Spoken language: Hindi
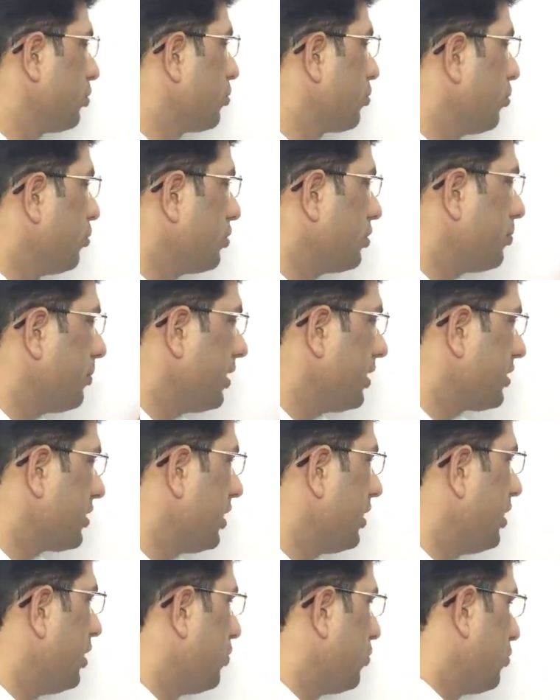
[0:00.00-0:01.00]
खुश मैं
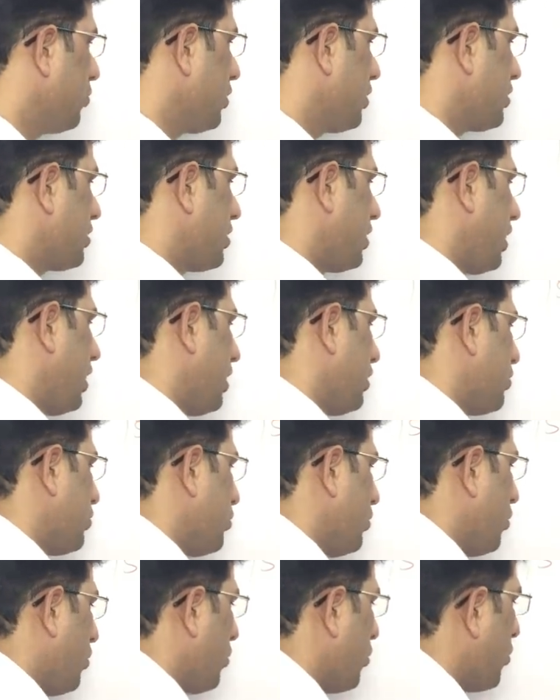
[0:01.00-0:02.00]
इसलिए हूँ कि
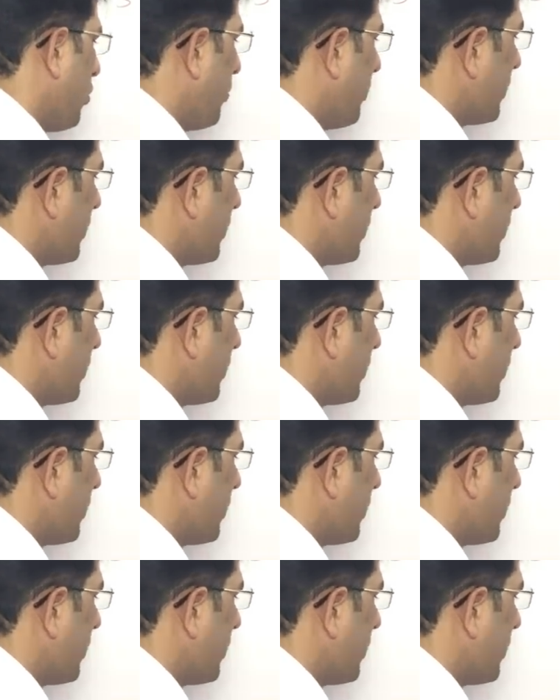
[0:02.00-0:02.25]
700 लोगों